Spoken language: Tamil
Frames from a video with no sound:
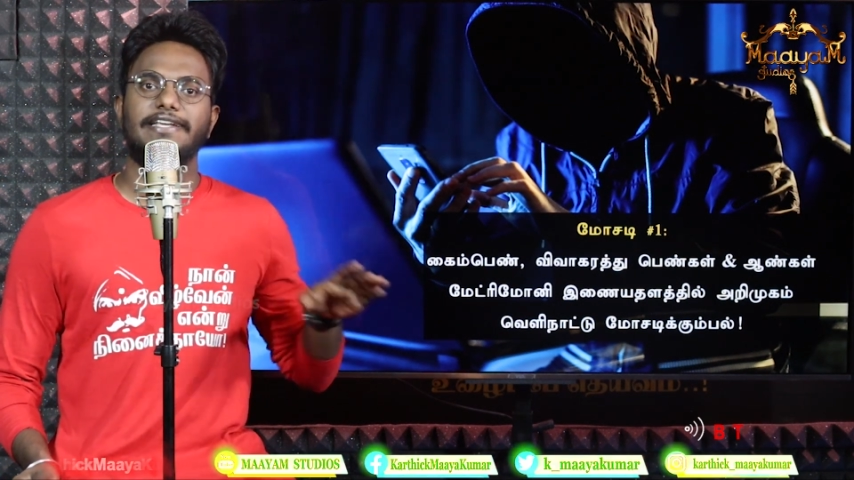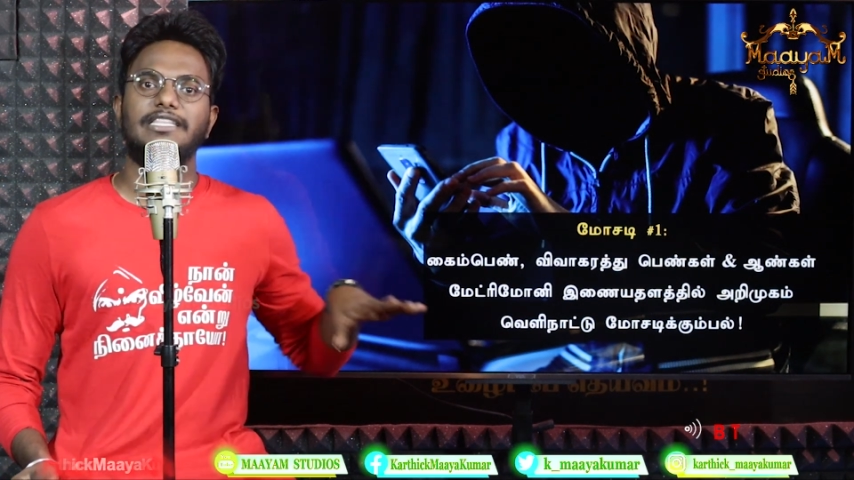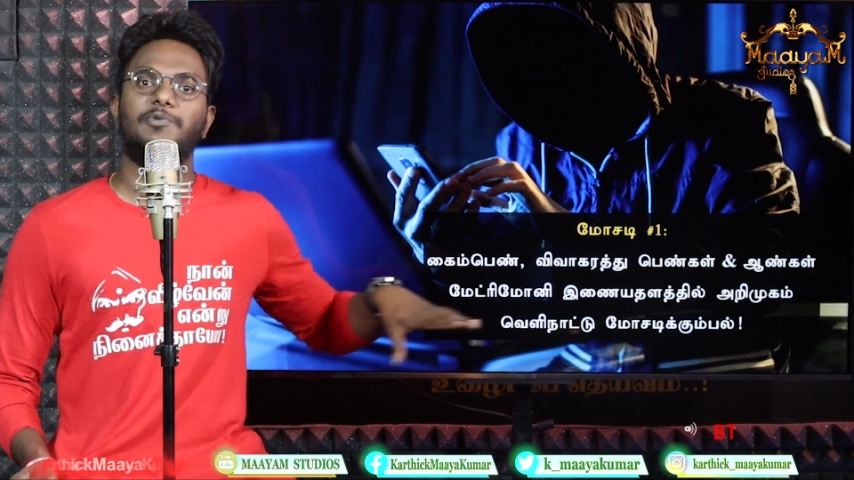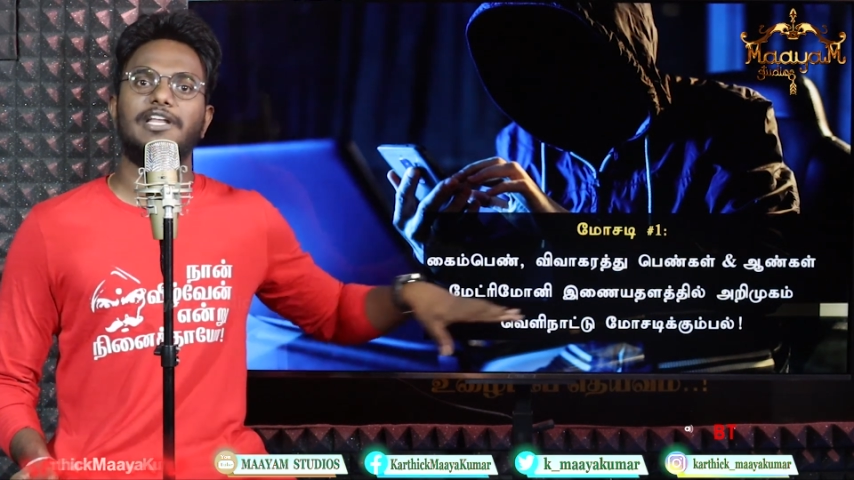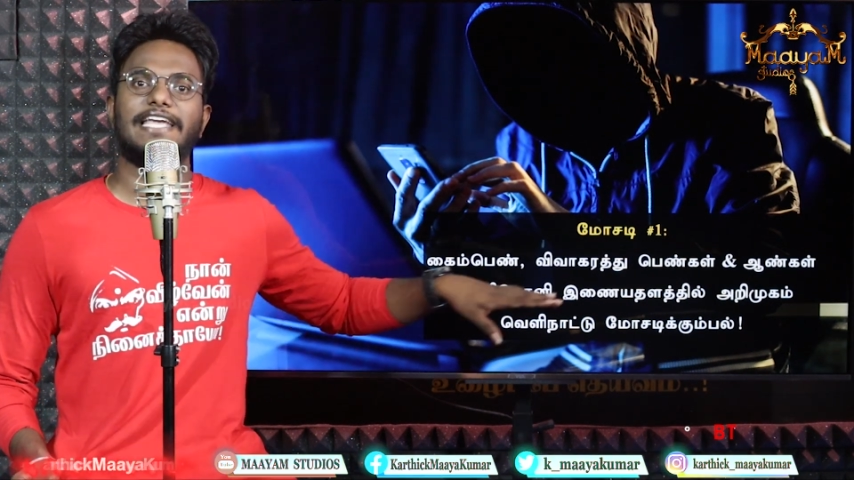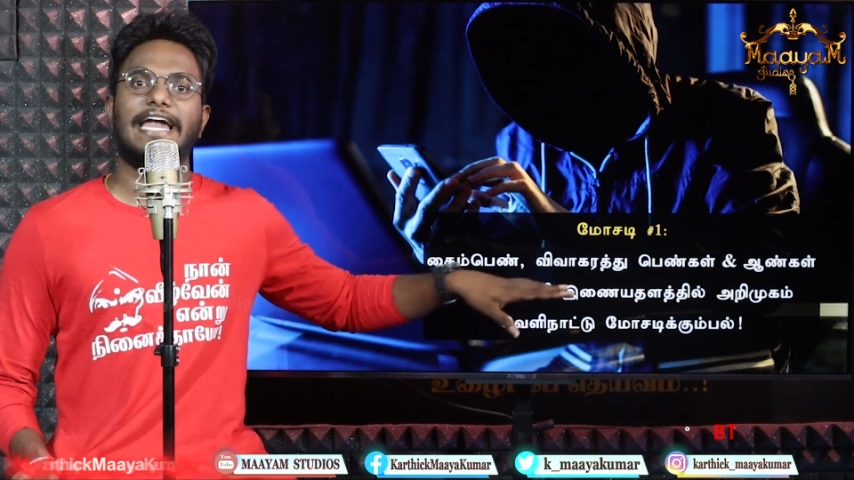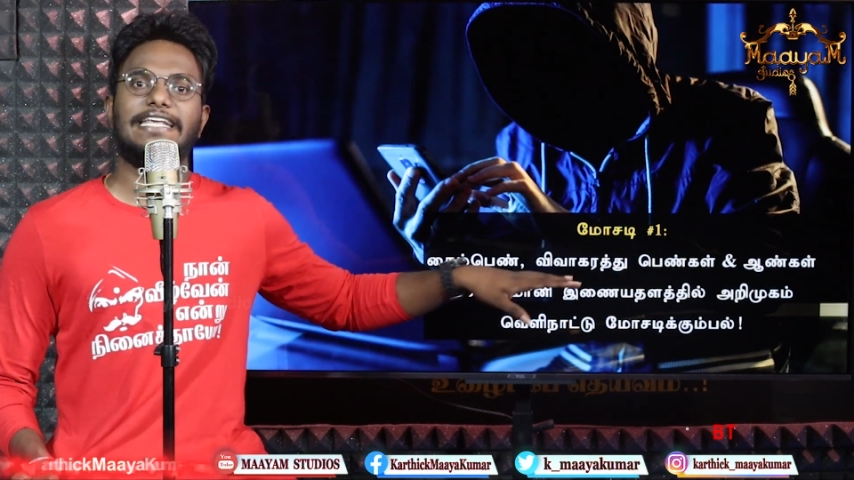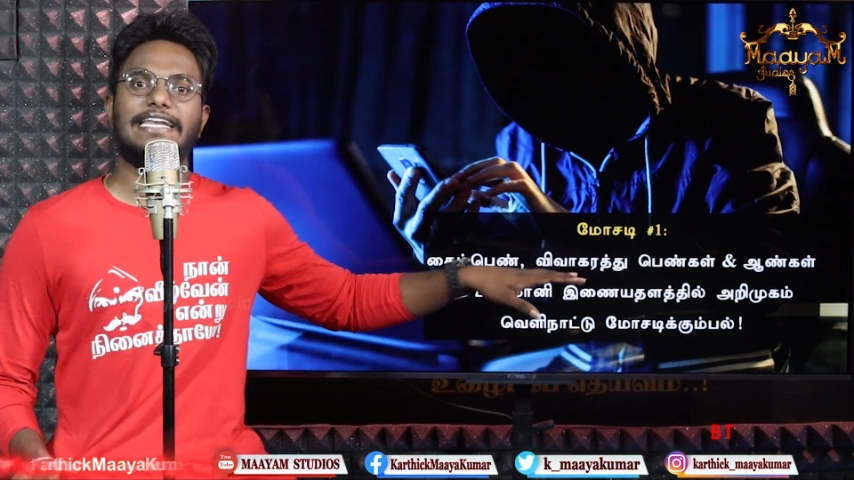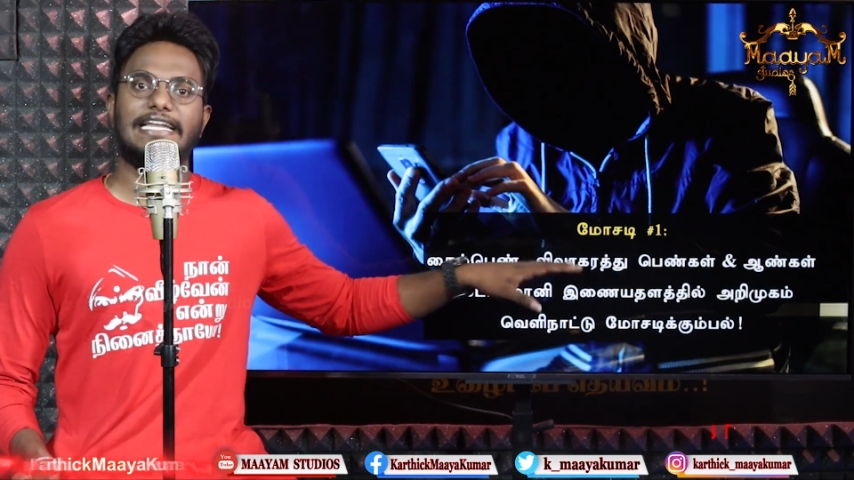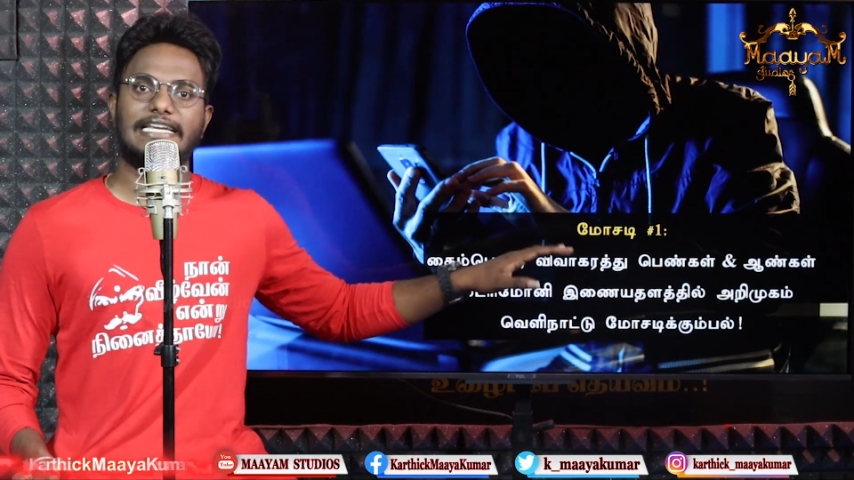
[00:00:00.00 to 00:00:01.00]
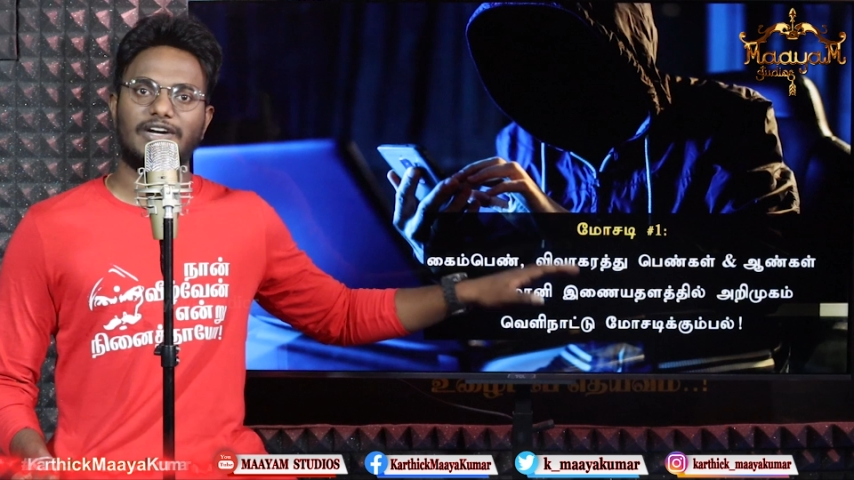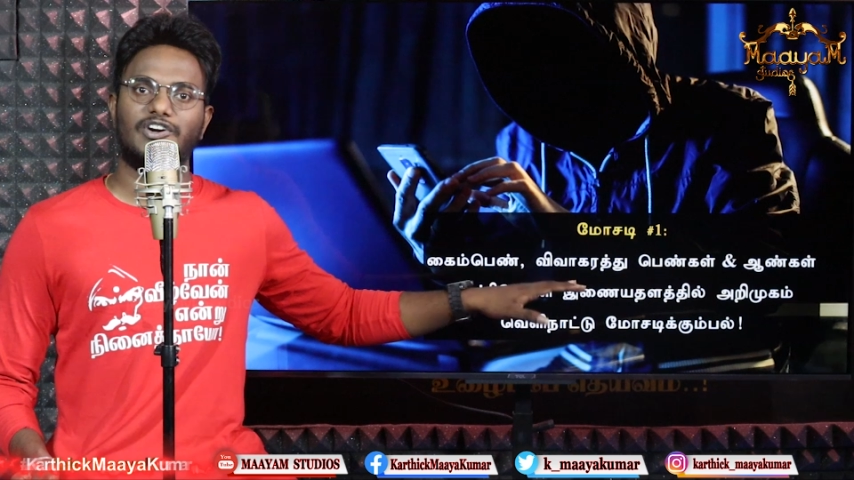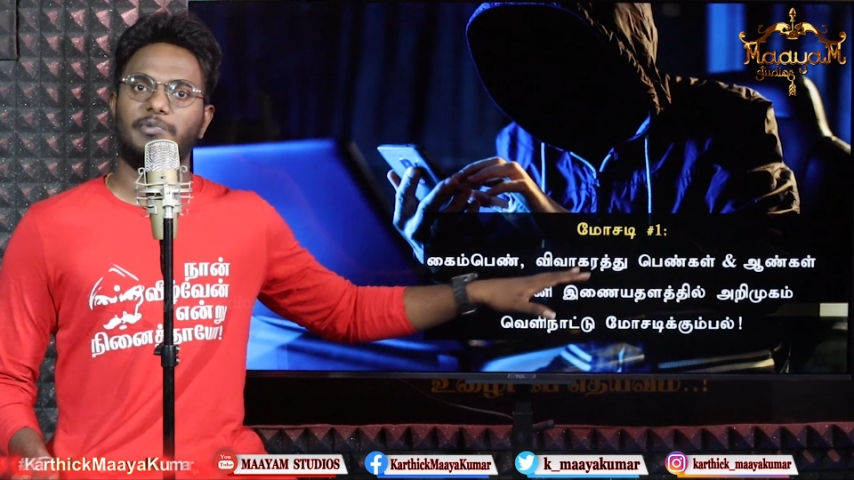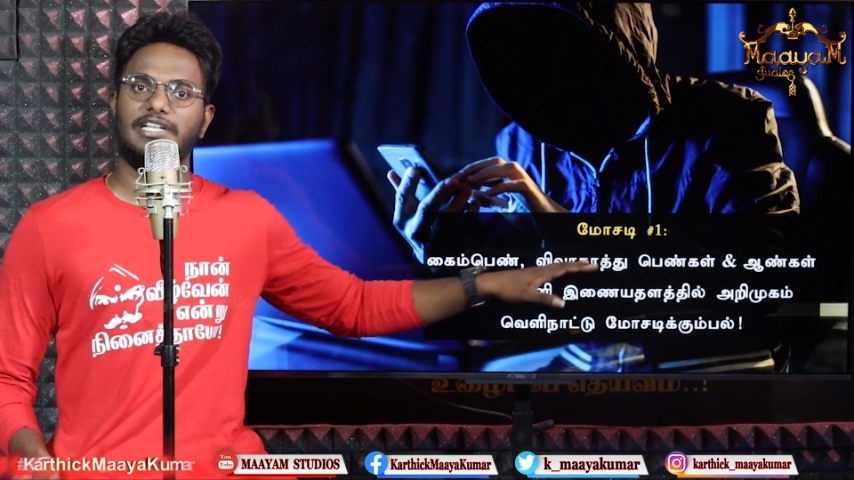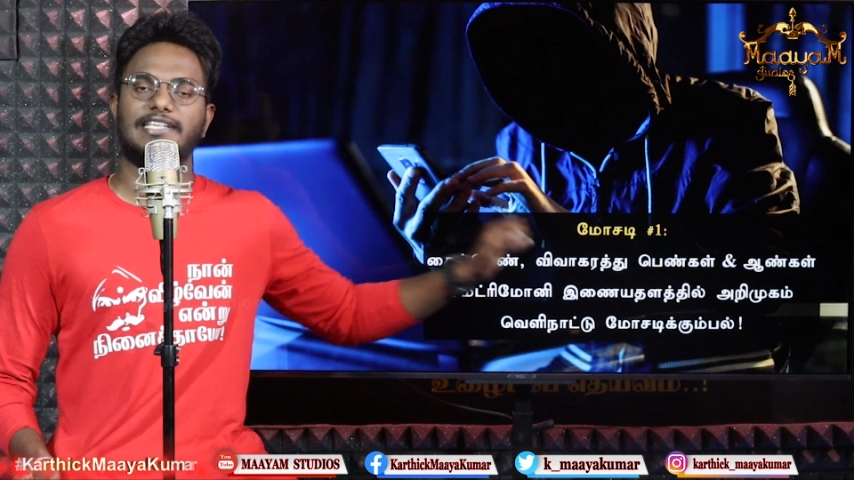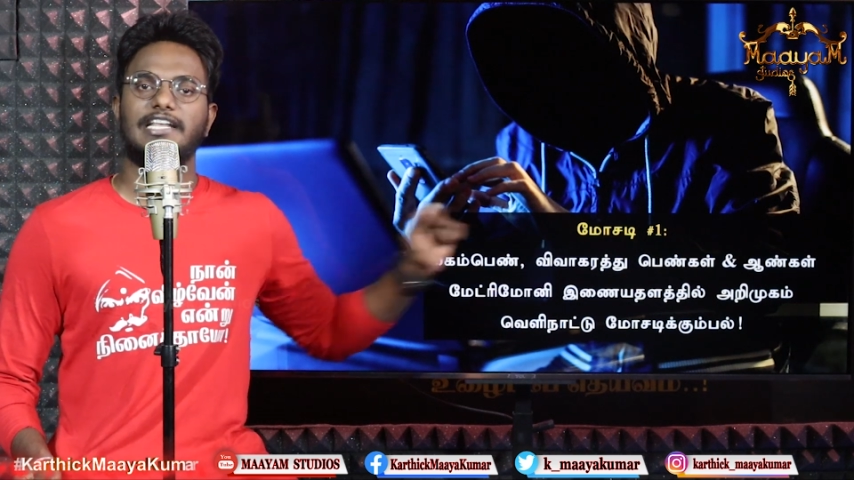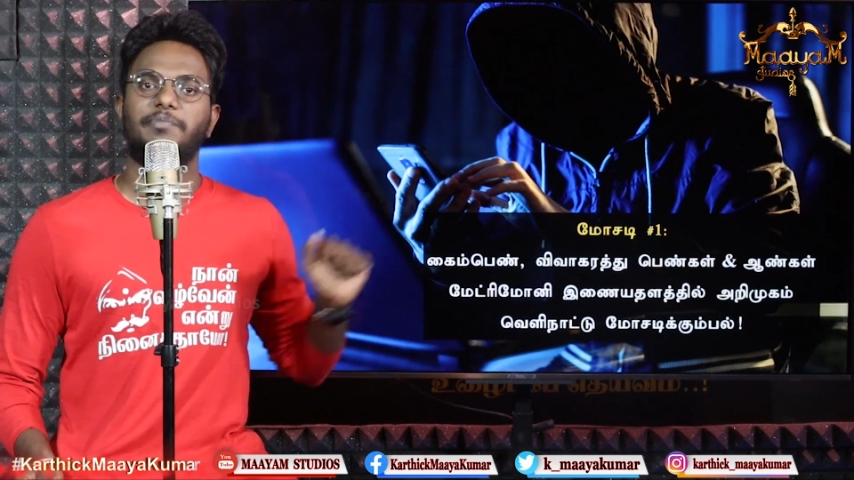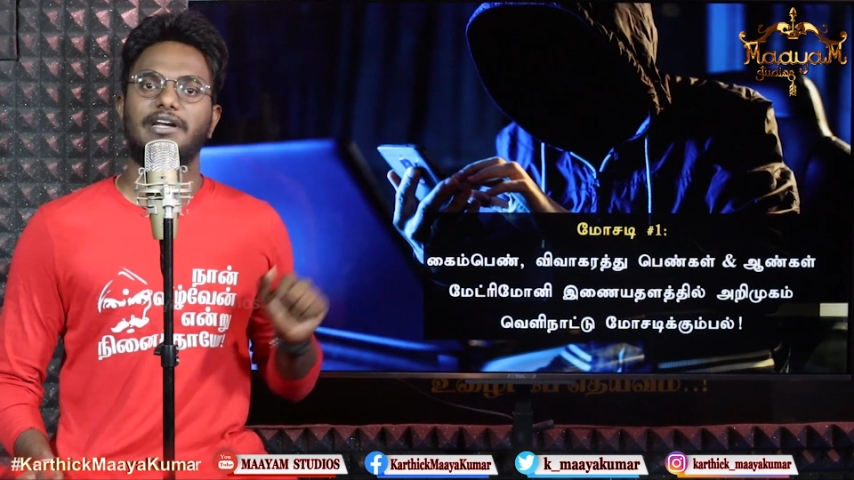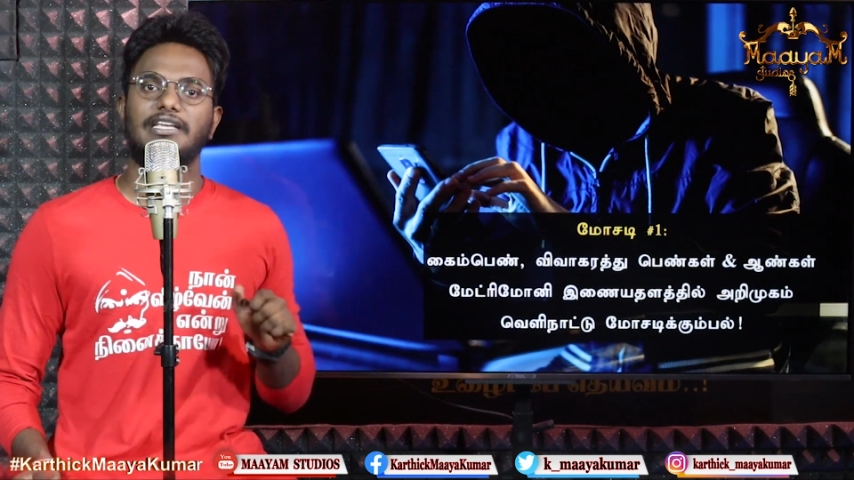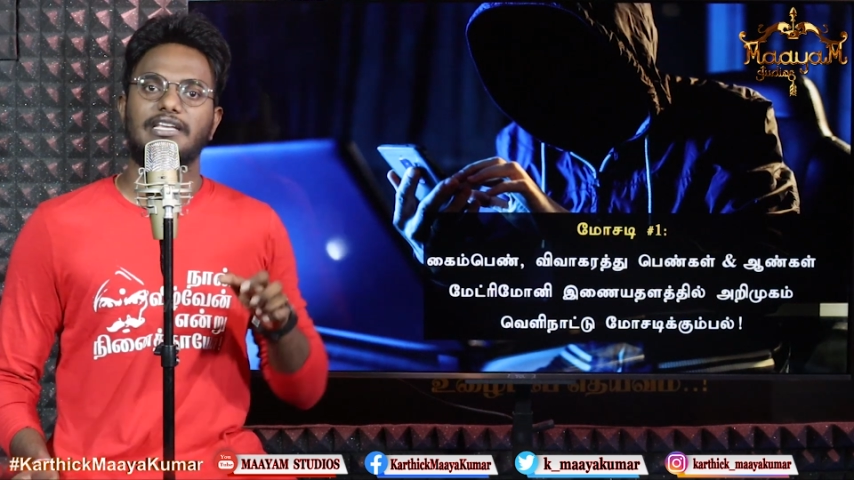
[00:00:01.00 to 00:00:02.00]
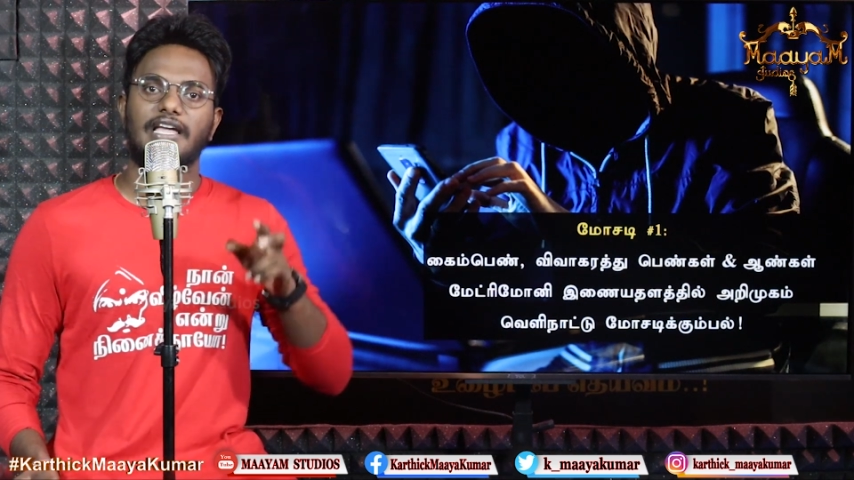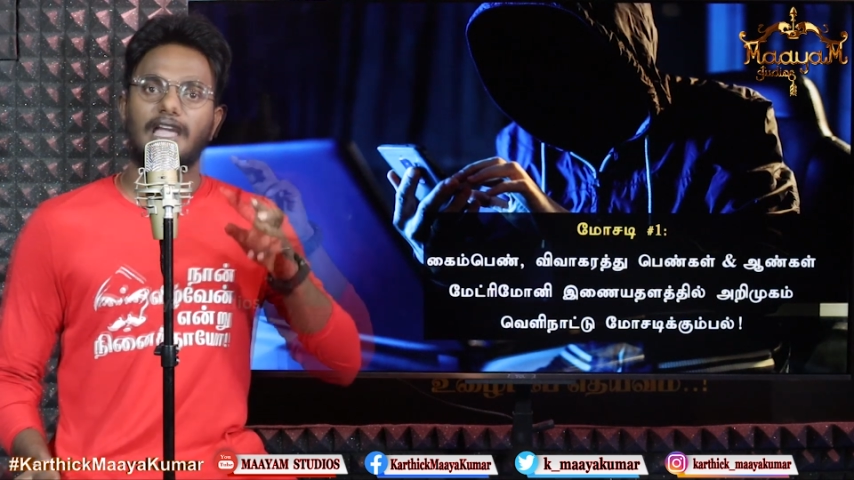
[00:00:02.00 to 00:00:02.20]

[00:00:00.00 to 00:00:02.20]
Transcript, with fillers: இது போல் கேட்டகரியில் இருக்கவங்களை மட்டும் செலக்ட் பண்ணி